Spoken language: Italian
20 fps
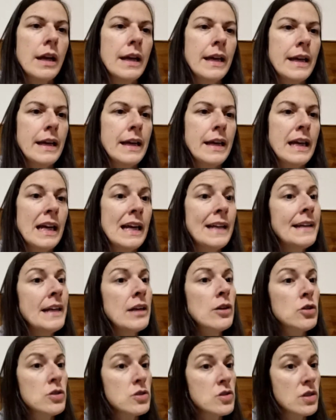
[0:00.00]
E
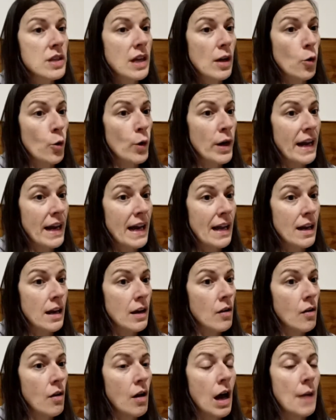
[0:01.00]
nel corso di
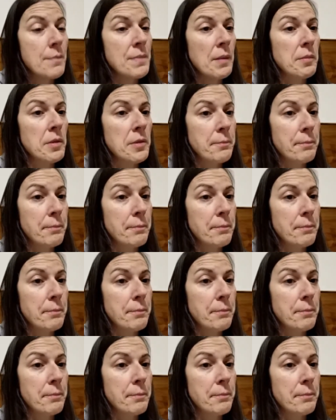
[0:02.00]
acquerello abbiamo